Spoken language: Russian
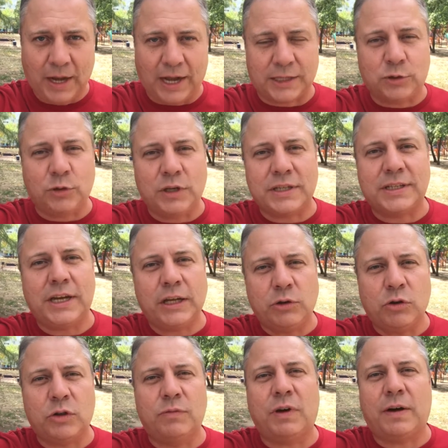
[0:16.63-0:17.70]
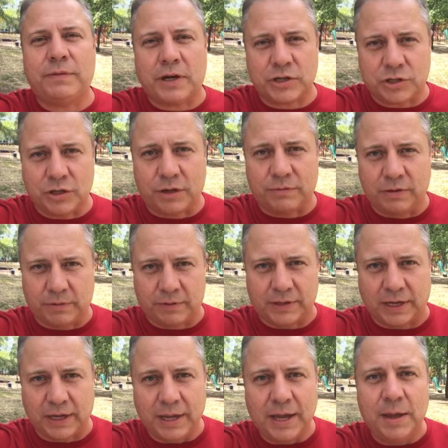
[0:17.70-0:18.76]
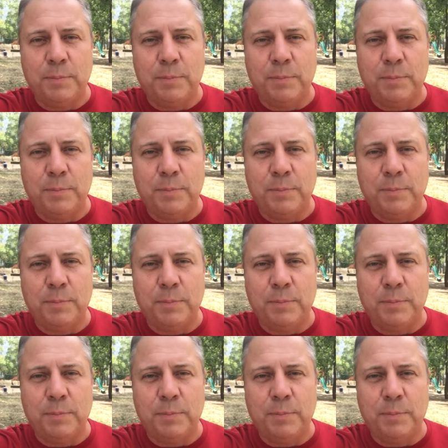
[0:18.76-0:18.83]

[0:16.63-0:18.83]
Отсюда следует два важных вывода.